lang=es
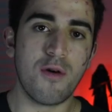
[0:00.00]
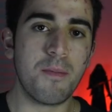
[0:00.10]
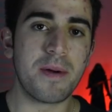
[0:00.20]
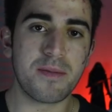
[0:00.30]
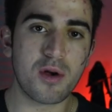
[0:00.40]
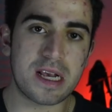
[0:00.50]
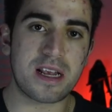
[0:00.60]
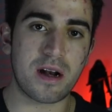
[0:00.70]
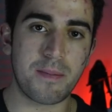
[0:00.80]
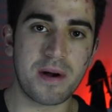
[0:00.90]
Fue un premio que se
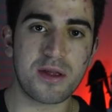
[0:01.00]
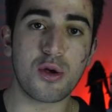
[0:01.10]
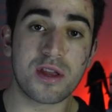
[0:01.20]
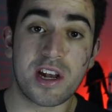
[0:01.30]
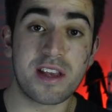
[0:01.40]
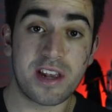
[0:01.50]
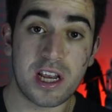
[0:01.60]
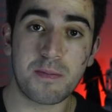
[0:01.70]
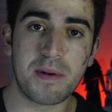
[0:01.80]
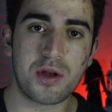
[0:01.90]
repartió entre
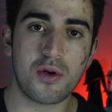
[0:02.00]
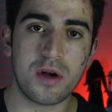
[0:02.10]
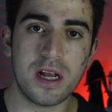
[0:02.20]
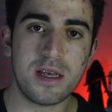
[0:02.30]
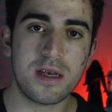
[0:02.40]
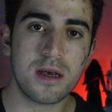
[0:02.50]
tres personas,